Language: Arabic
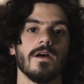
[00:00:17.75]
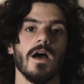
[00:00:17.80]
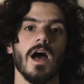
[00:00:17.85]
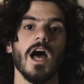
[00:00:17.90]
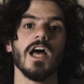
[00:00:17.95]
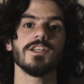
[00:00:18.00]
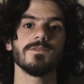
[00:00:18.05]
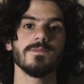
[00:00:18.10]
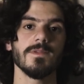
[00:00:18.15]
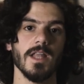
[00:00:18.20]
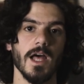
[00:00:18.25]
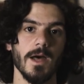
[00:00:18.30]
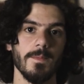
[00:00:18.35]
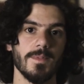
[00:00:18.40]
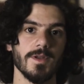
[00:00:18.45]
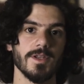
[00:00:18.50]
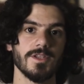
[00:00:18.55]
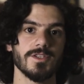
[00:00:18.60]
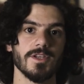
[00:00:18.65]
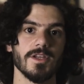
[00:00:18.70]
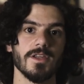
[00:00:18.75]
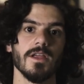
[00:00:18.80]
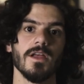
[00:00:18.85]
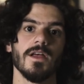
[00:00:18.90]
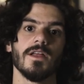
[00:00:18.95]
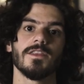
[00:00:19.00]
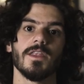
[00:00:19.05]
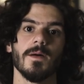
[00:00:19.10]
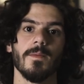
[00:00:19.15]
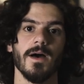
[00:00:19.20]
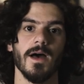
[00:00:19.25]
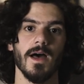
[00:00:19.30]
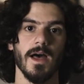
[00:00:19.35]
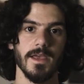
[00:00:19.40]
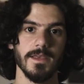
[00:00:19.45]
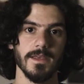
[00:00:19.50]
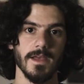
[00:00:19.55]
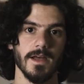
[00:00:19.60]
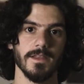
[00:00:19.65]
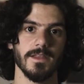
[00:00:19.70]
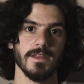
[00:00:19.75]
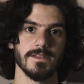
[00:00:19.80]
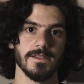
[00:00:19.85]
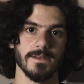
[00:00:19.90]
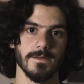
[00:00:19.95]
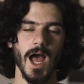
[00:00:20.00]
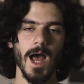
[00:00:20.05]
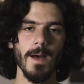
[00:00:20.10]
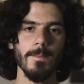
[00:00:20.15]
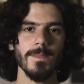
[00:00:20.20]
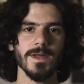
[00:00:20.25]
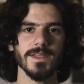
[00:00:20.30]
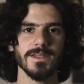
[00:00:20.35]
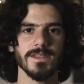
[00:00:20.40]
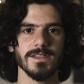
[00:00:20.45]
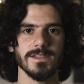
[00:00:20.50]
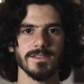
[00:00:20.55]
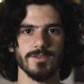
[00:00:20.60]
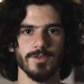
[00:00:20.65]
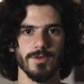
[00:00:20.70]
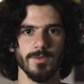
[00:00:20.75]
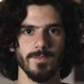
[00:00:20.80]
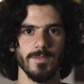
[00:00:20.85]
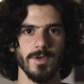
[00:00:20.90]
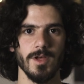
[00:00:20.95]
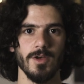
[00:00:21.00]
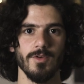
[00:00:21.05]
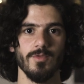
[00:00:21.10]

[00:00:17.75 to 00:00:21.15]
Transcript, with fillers: حجم الابرتشر تبع اي عدسه اما تي ستوب